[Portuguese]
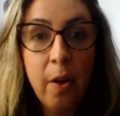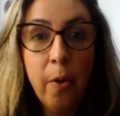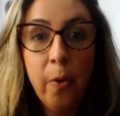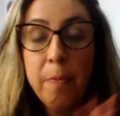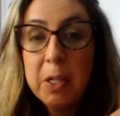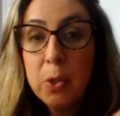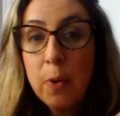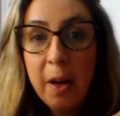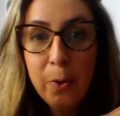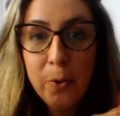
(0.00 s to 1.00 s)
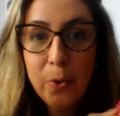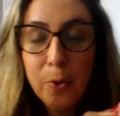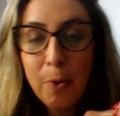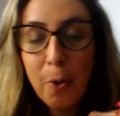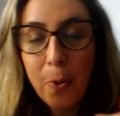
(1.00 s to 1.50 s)
Oi, pessoal, tudo
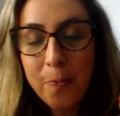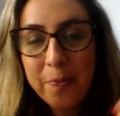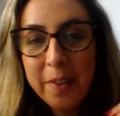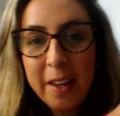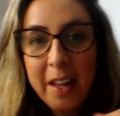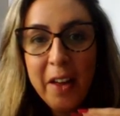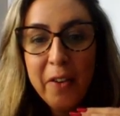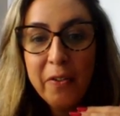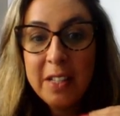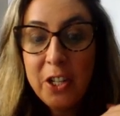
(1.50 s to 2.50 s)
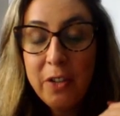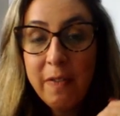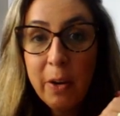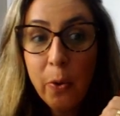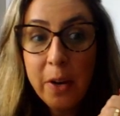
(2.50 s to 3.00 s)
bom? Vocês
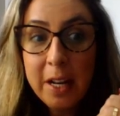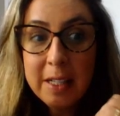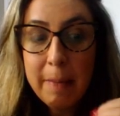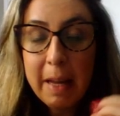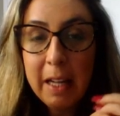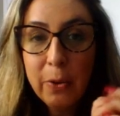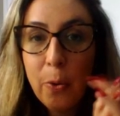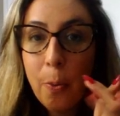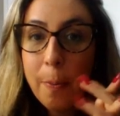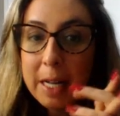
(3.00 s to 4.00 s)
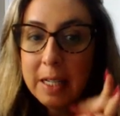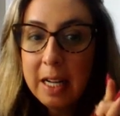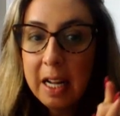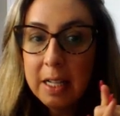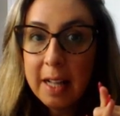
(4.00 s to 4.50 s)
tiveram conhecimento que um
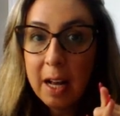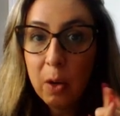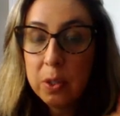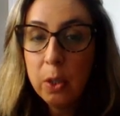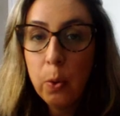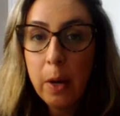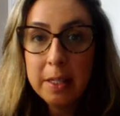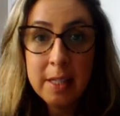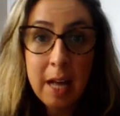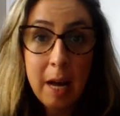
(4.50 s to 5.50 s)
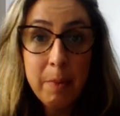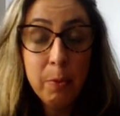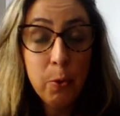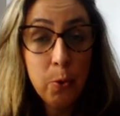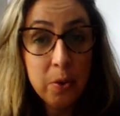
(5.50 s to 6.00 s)
brasileiro está acusando o WhatsApp
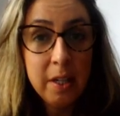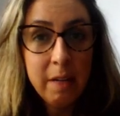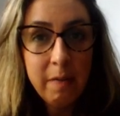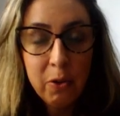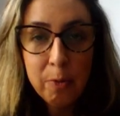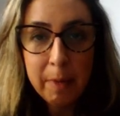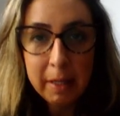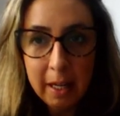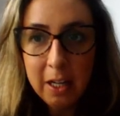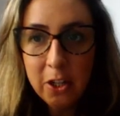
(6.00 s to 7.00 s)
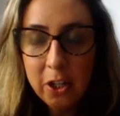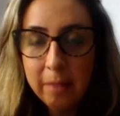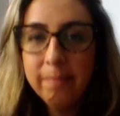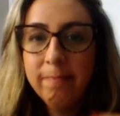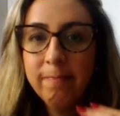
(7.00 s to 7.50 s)
por uso indevido de patente?
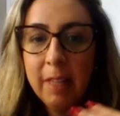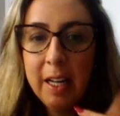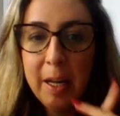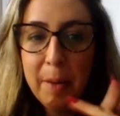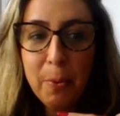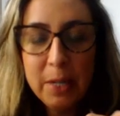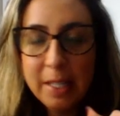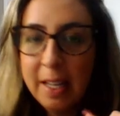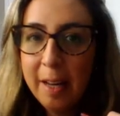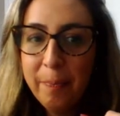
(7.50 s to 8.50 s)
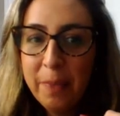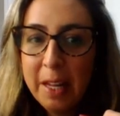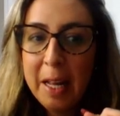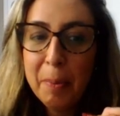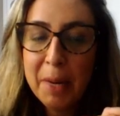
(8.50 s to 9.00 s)
É, pois é.
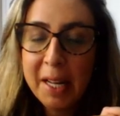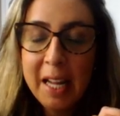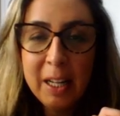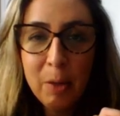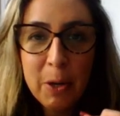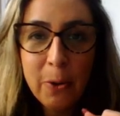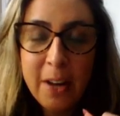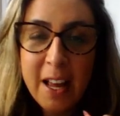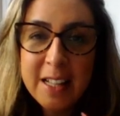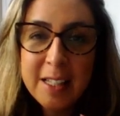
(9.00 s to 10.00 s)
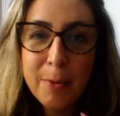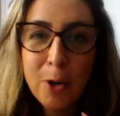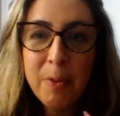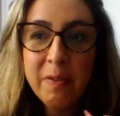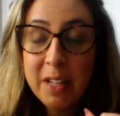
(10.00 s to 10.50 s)
Para quem ainda não me conhece, meu
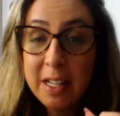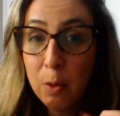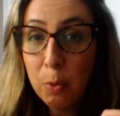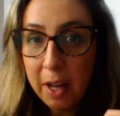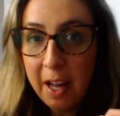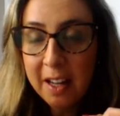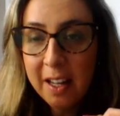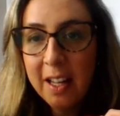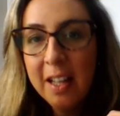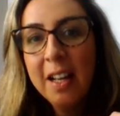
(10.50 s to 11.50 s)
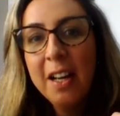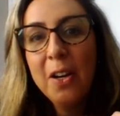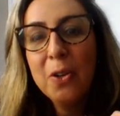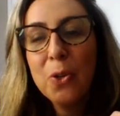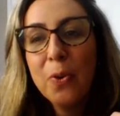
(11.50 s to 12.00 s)
nome é Vanessa Albuquerque,
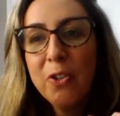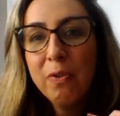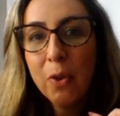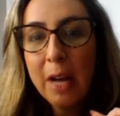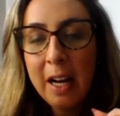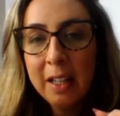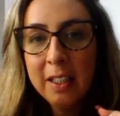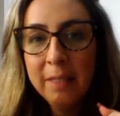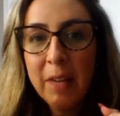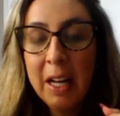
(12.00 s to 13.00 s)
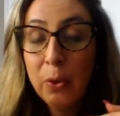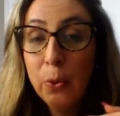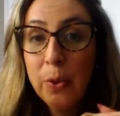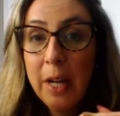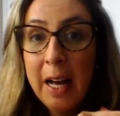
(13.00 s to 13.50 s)
eu sou advogada,
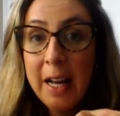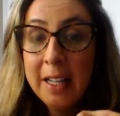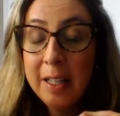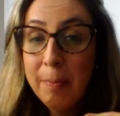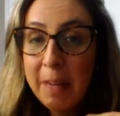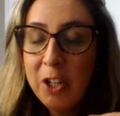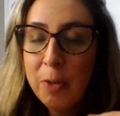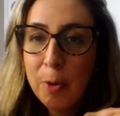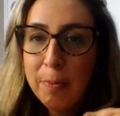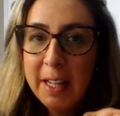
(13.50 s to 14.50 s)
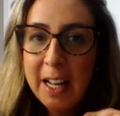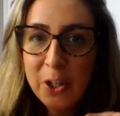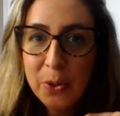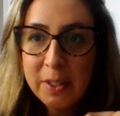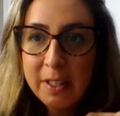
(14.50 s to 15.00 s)
atuo na área também de
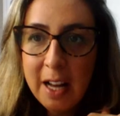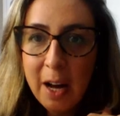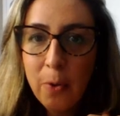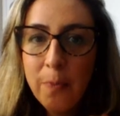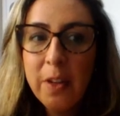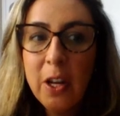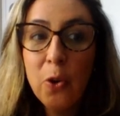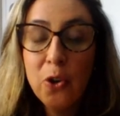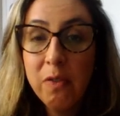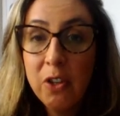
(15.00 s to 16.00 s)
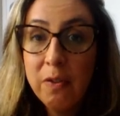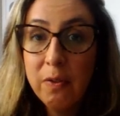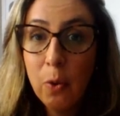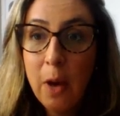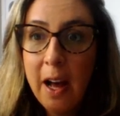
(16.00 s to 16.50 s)
propriedade industrial e hoje eu vim
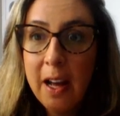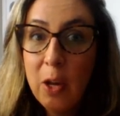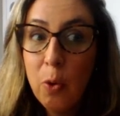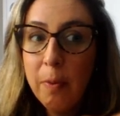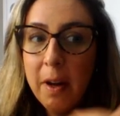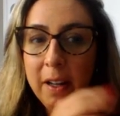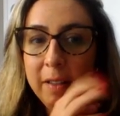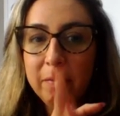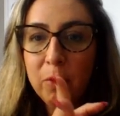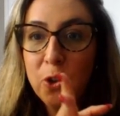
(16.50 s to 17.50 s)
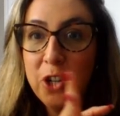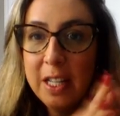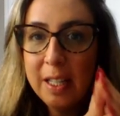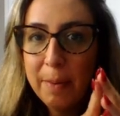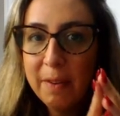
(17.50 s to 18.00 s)
divulgar aí uma
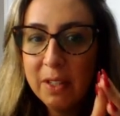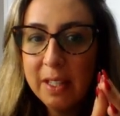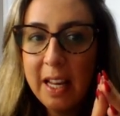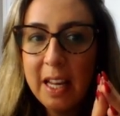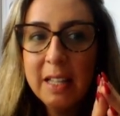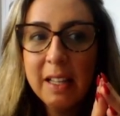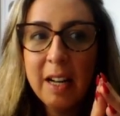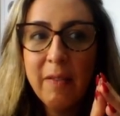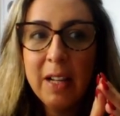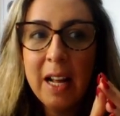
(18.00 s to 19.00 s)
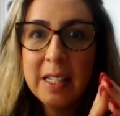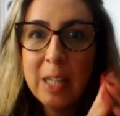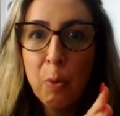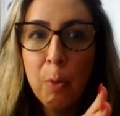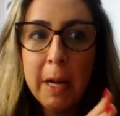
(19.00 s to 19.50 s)
notícia para vocês, que na verdade
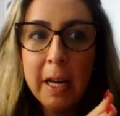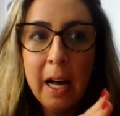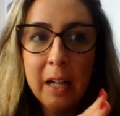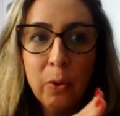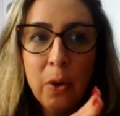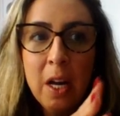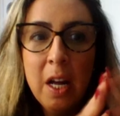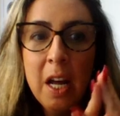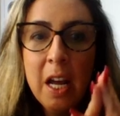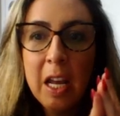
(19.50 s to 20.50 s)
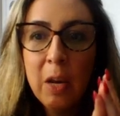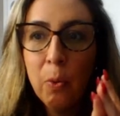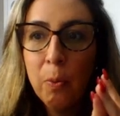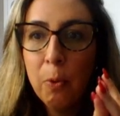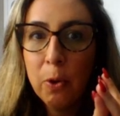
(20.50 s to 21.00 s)
saiu publicado em
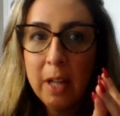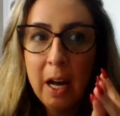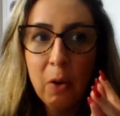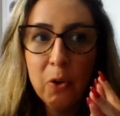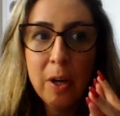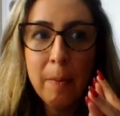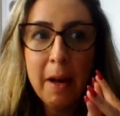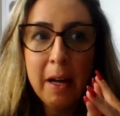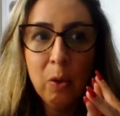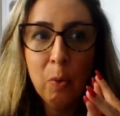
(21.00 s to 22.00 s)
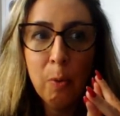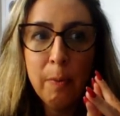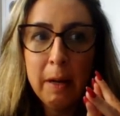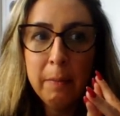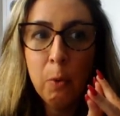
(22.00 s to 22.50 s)
um portal chamado
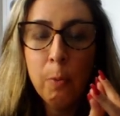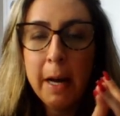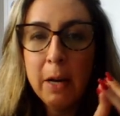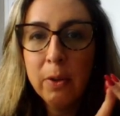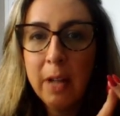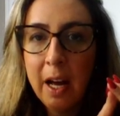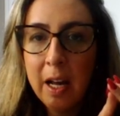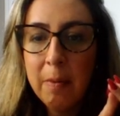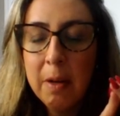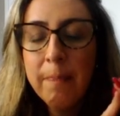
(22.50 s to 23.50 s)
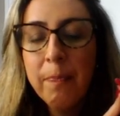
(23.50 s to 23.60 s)
Mobile Time,